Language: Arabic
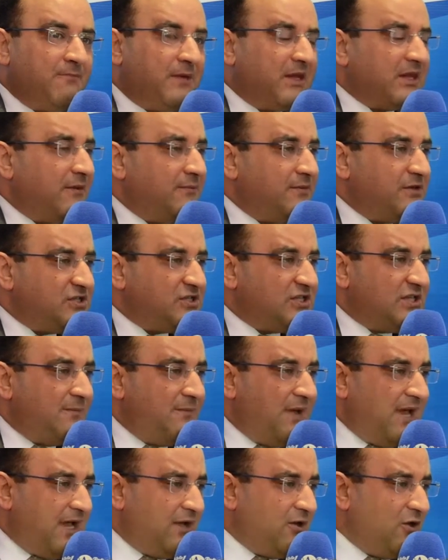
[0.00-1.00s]
مطلب
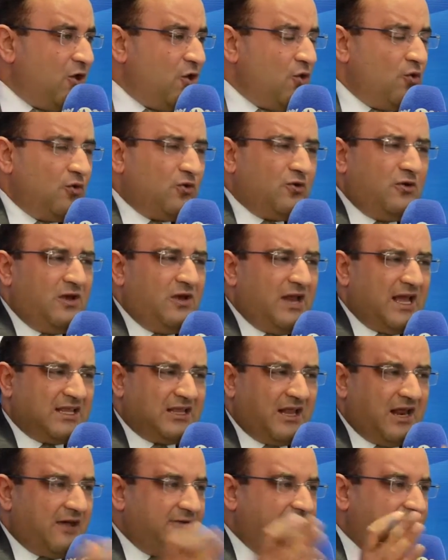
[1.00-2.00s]
اجتماعي وكل
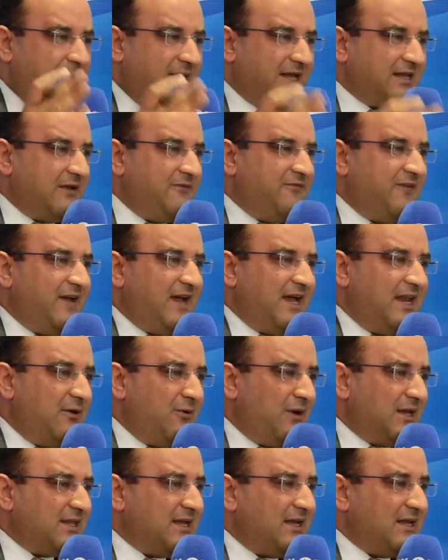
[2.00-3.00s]
الاطراف معناتها
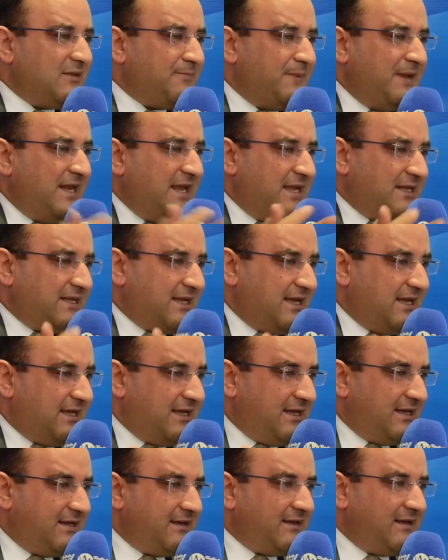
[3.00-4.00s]
الفاعله وقتها تبنتها
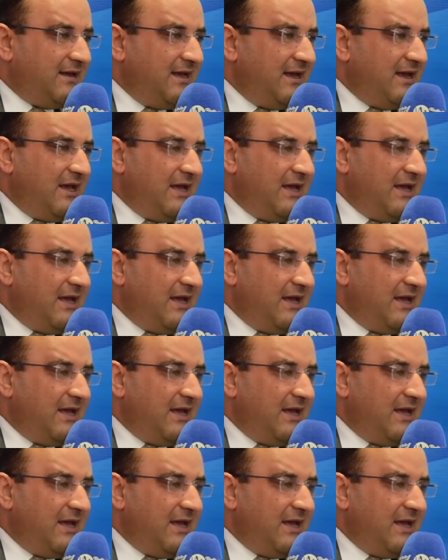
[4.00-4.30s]
هي